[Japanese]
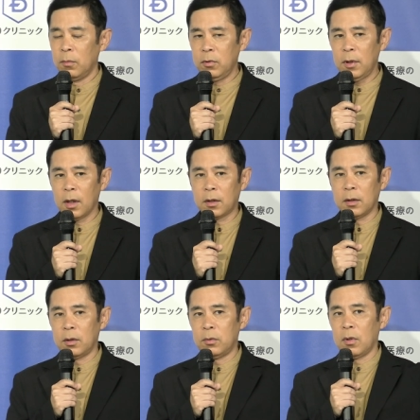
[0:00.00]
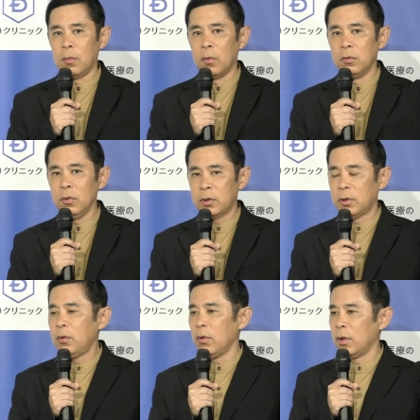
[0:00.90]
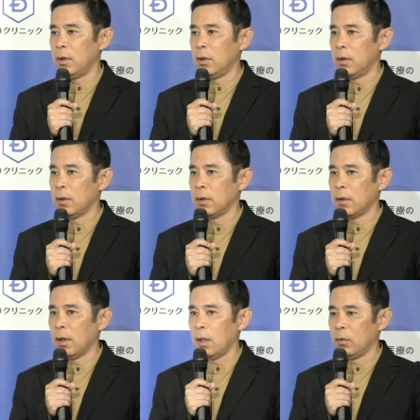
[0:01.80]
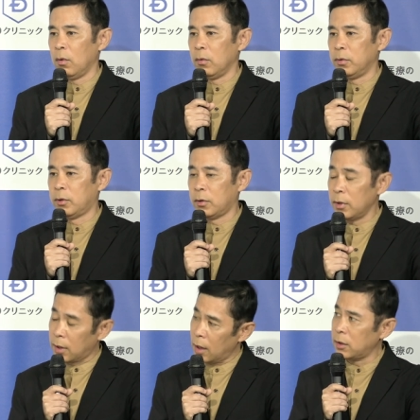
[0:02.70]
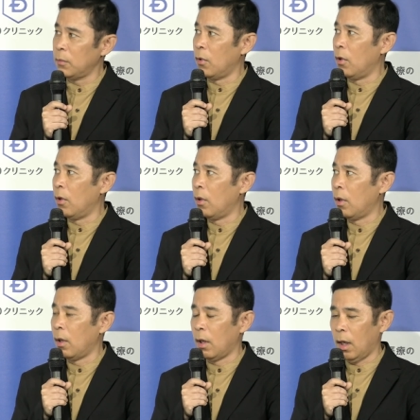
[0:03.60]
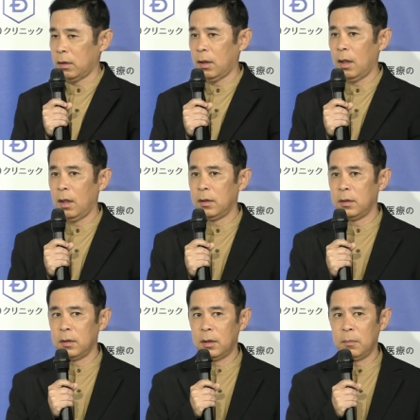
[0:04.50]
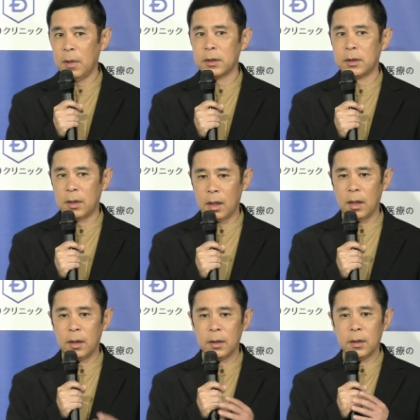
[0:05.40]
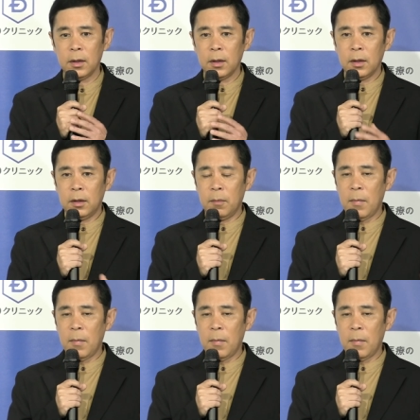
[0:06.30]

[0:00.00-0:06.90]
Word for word: 僕らが立ってるとこはものすごいあの普通に風も当たりまして、で